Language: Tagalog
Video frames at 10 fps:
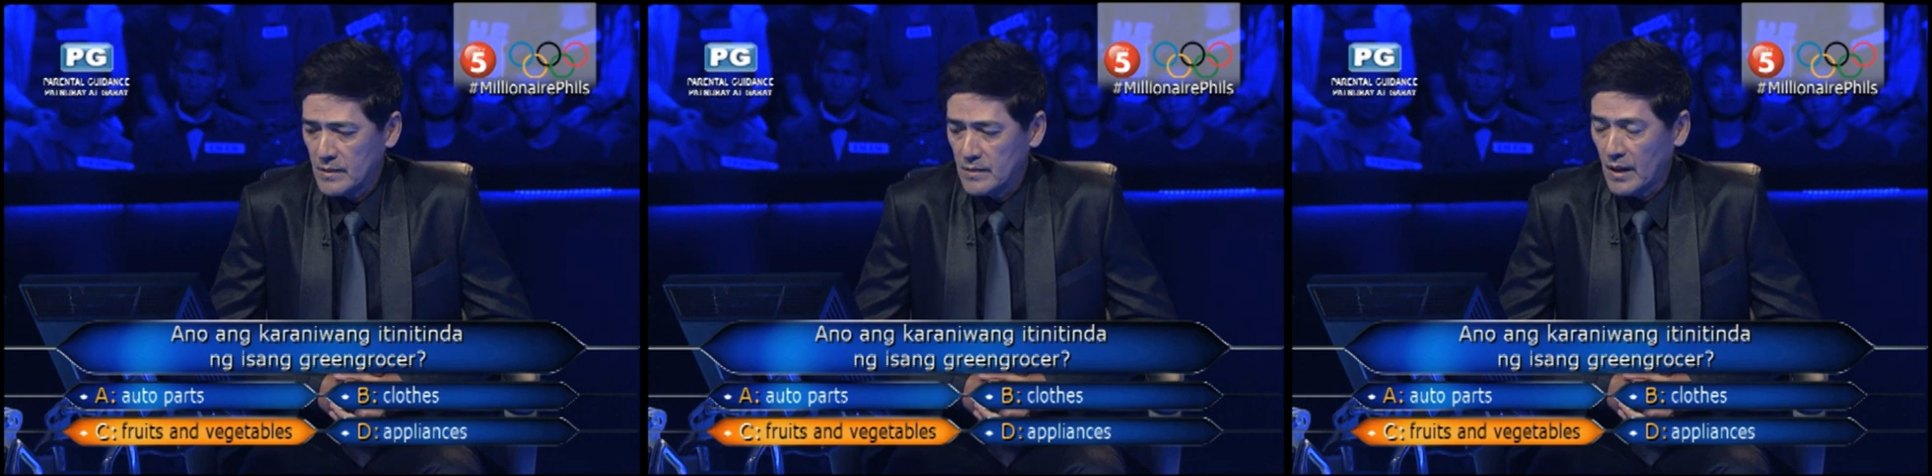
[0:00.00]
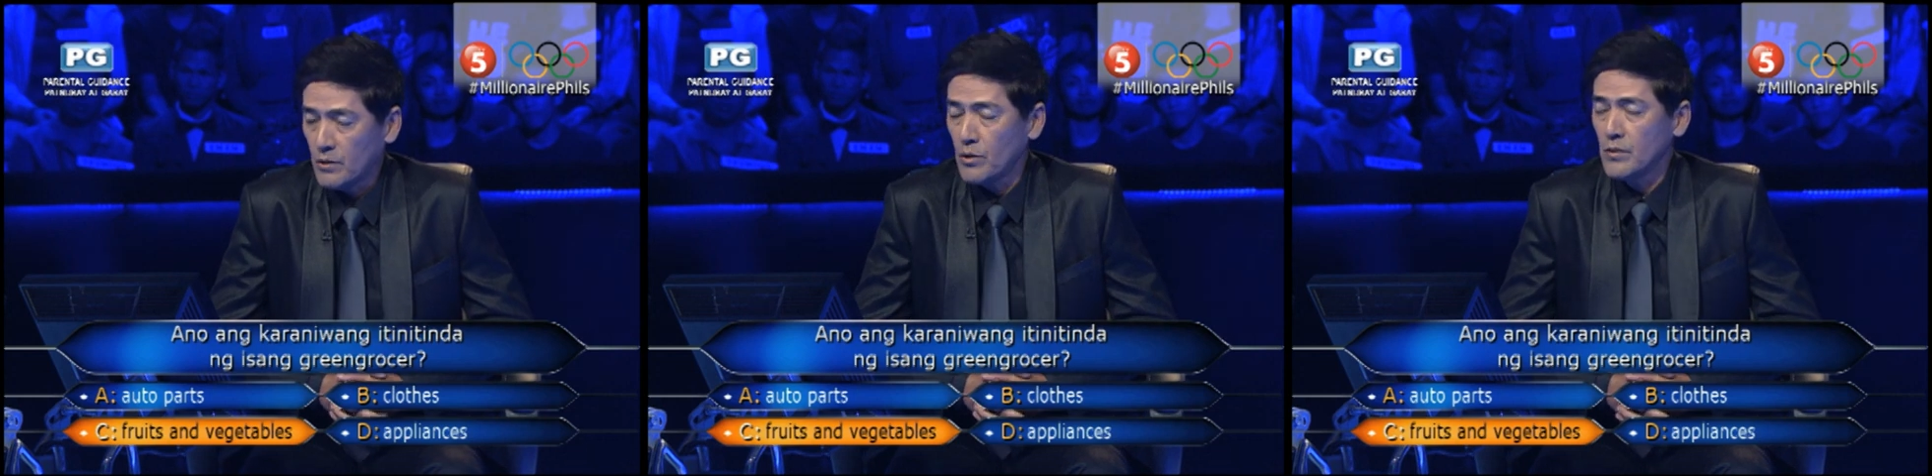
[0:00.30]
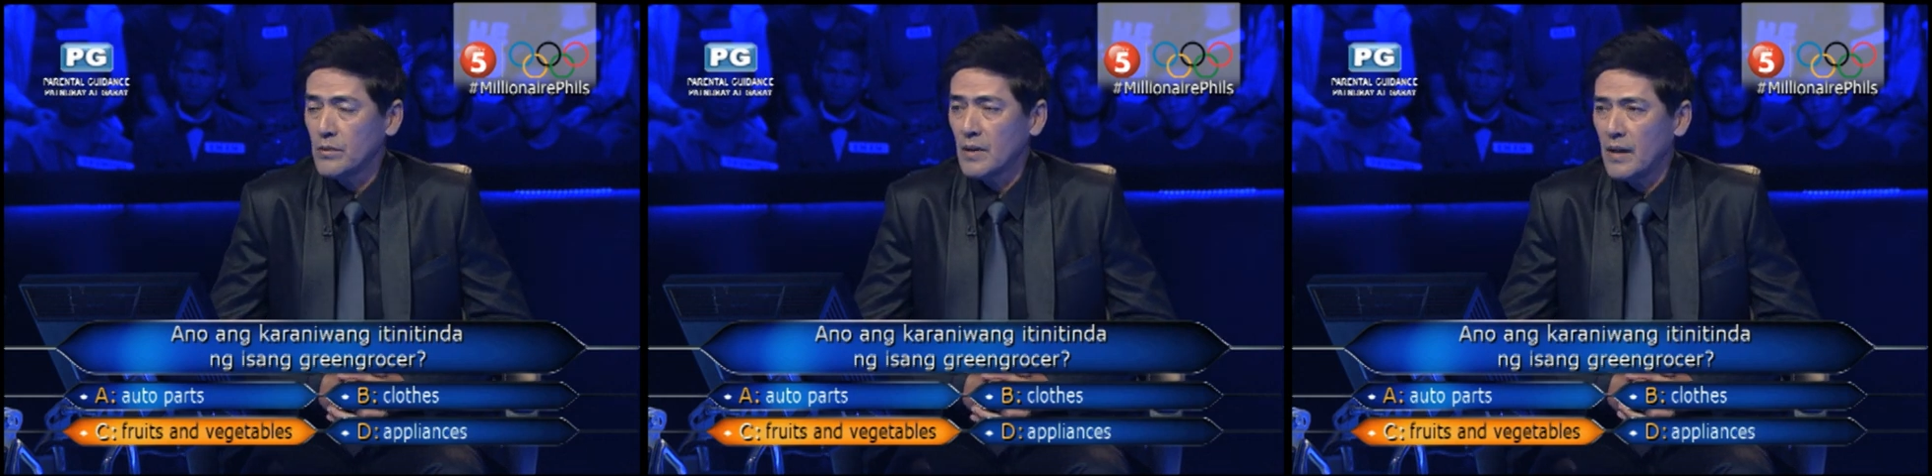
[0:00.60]
Tatlo
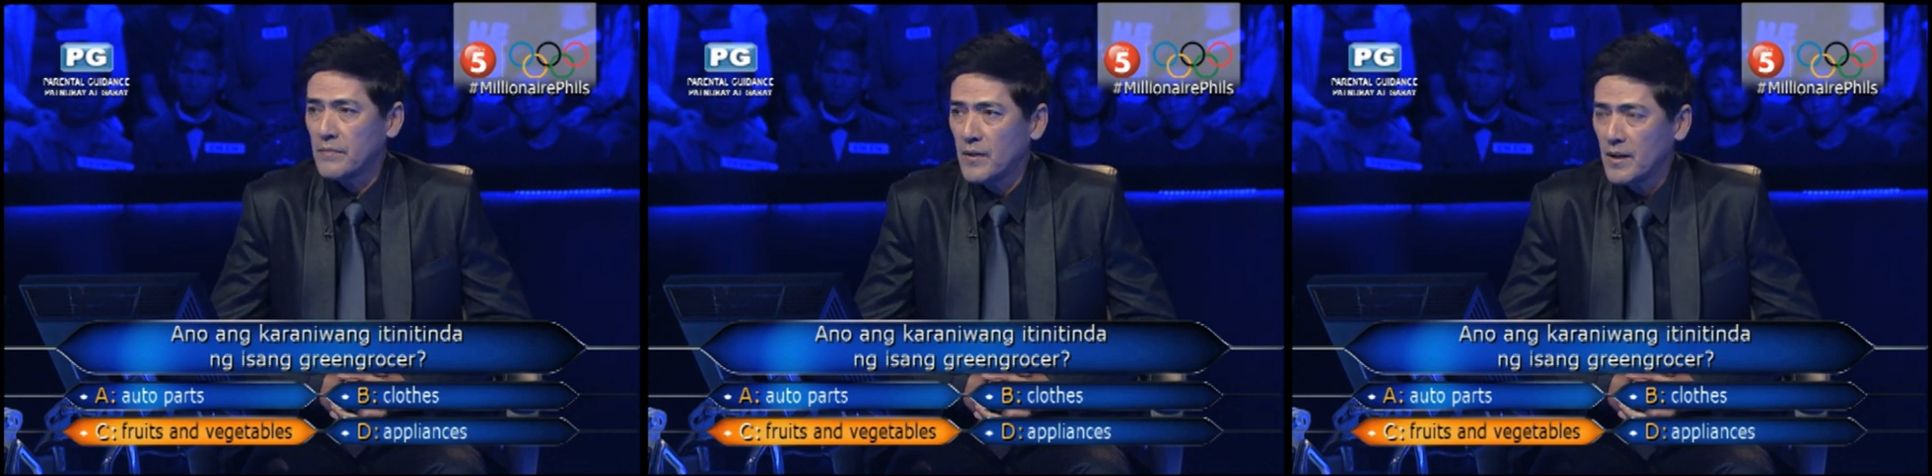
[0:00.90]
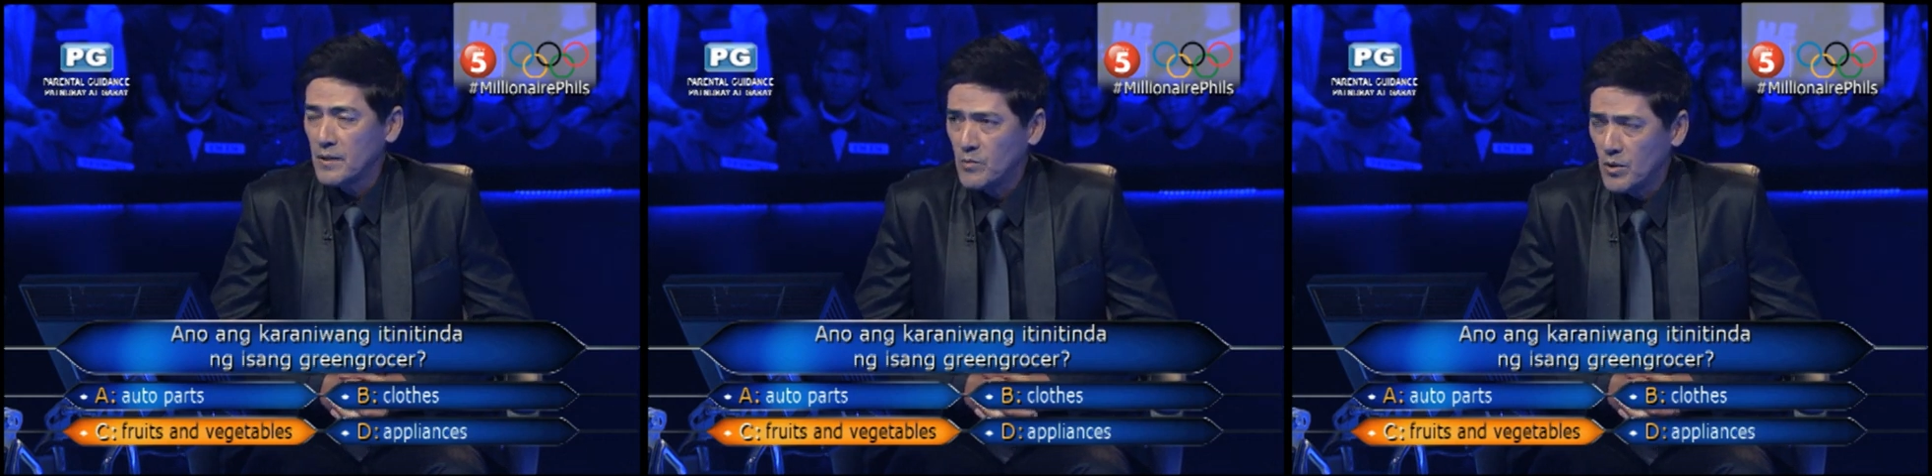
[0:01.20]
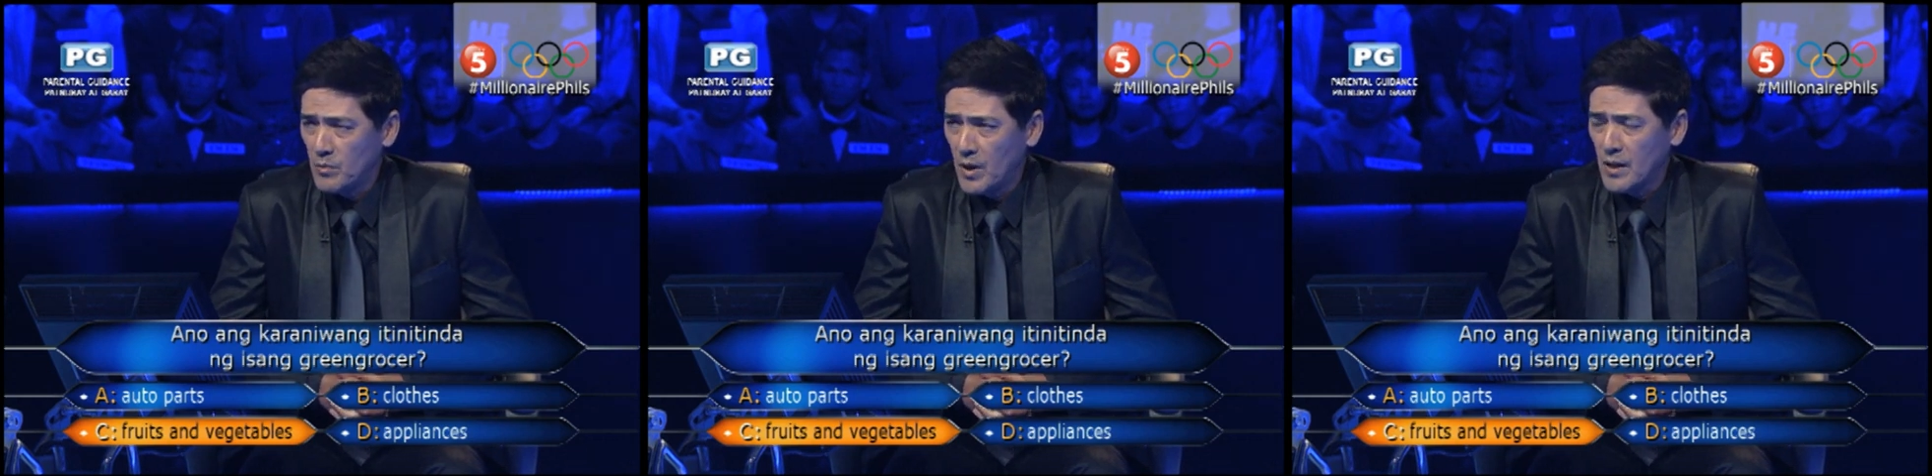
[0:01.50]
yung lifeline
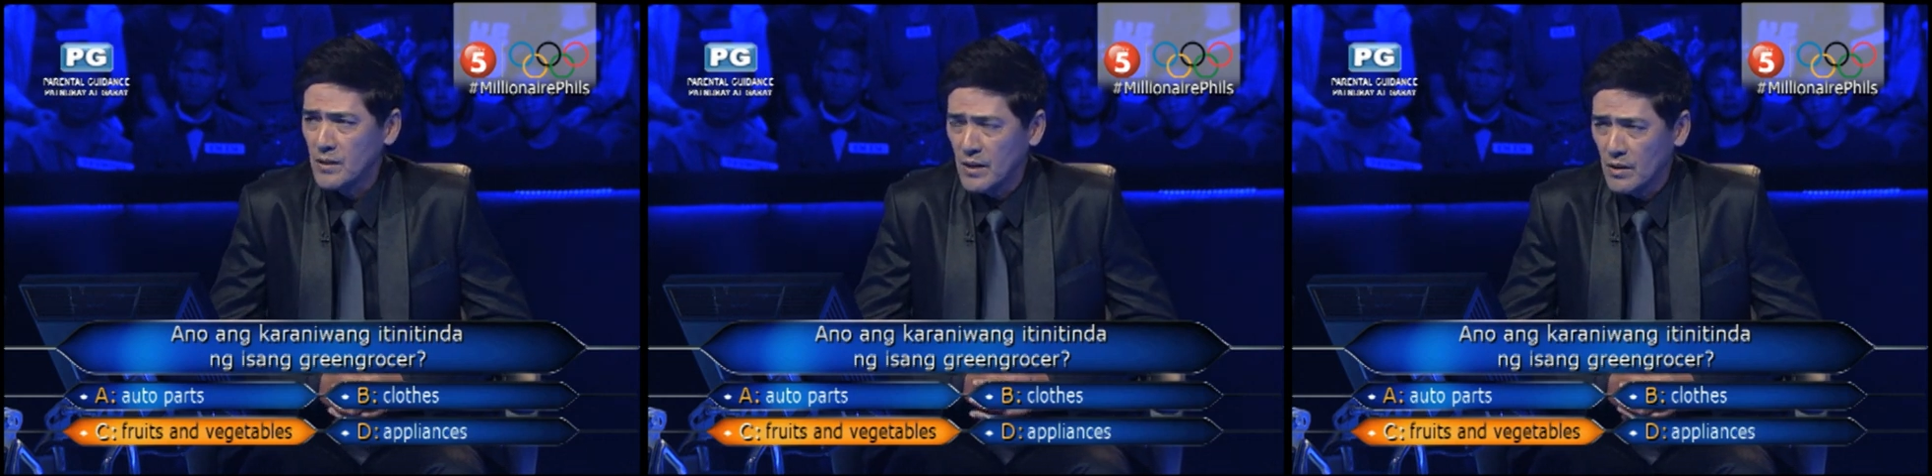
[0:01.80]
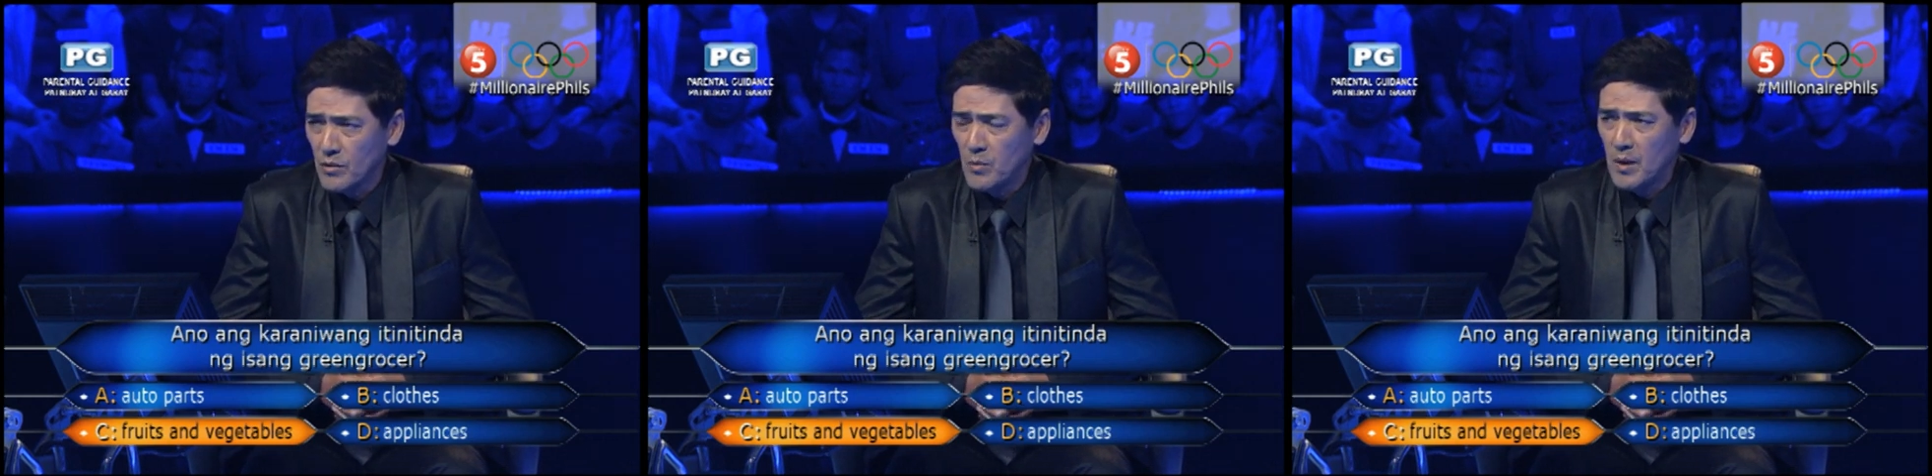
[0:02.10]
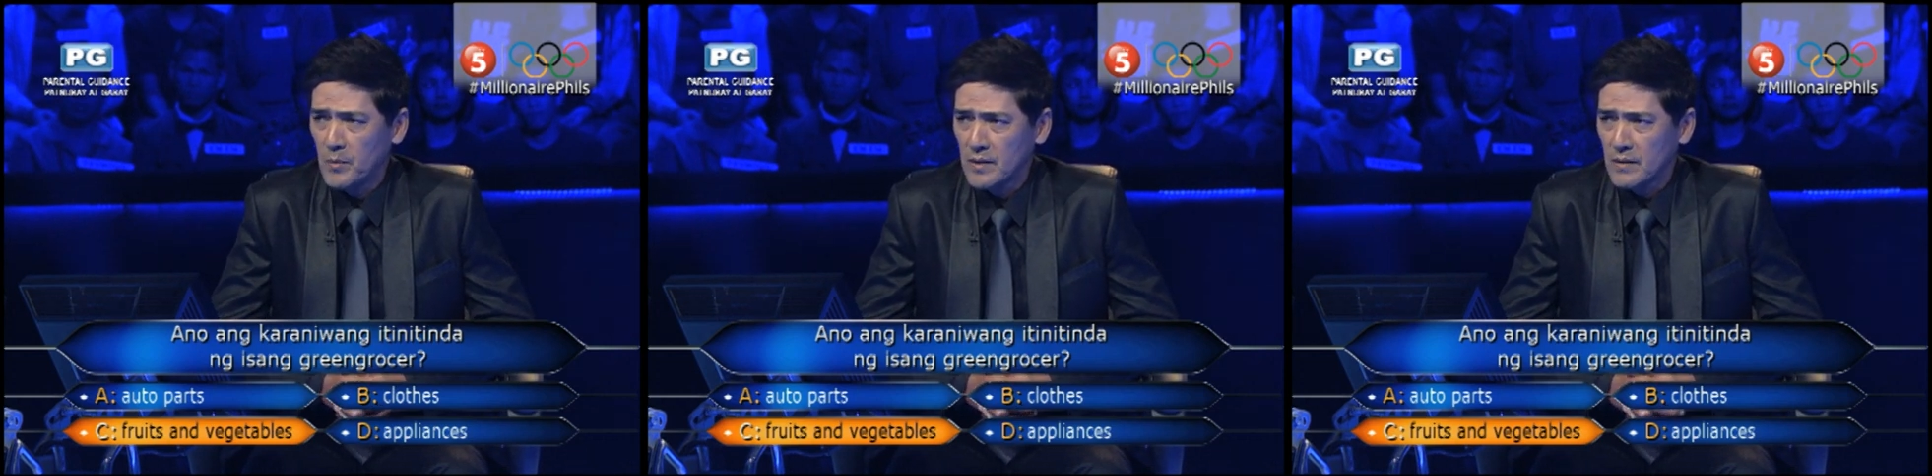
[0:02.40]
mo. Bakit di ka
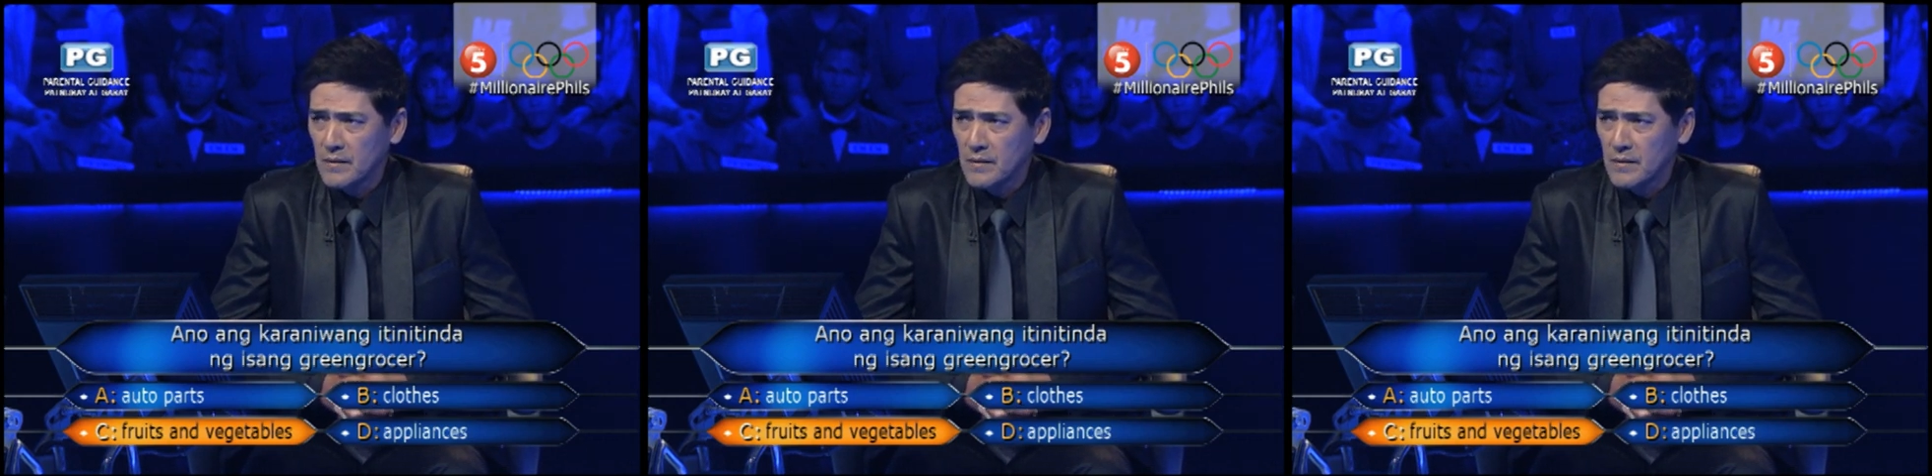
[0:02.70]
gumamit?